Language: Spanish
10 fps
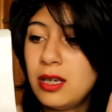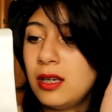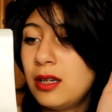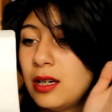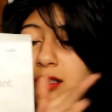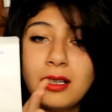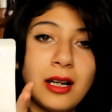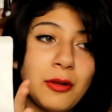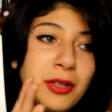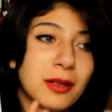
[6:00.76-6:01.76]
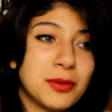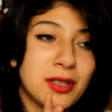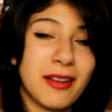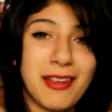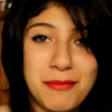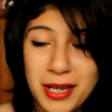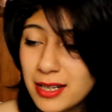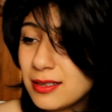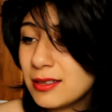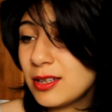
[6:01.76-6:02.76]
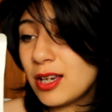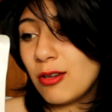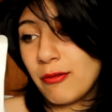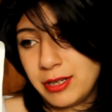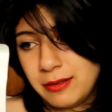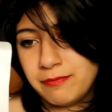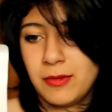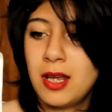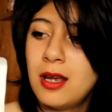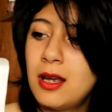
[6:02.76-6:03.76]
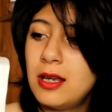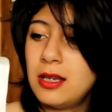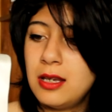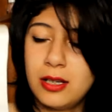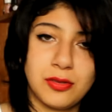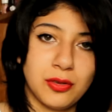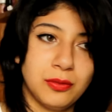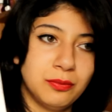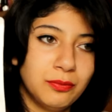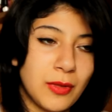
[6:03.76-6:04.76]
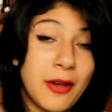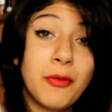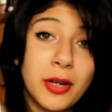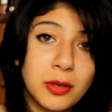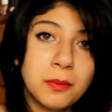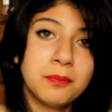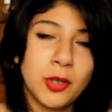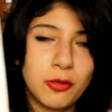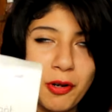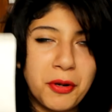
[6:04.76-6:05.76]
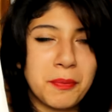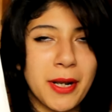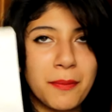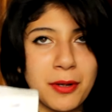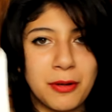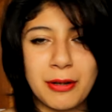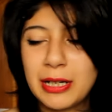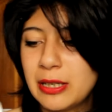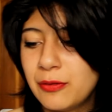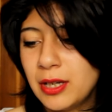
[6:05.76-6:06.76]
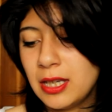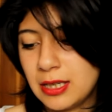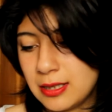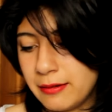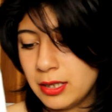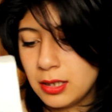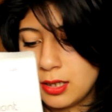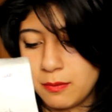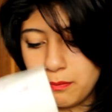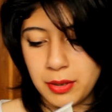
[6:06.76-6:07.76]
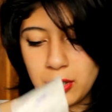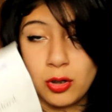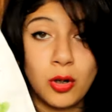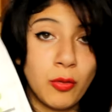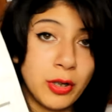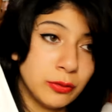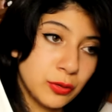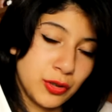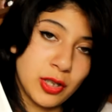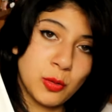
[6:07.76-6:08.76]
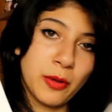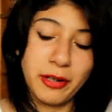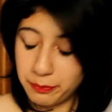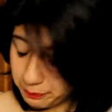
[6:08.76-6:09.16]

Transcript: y esta era la única opción que había en mi casa, así que lo abrí. Y eso. Es bueno, no lo vuelvo a comprar porque no es cruelty free, ya saben. Pero bueno, funciona súper bien.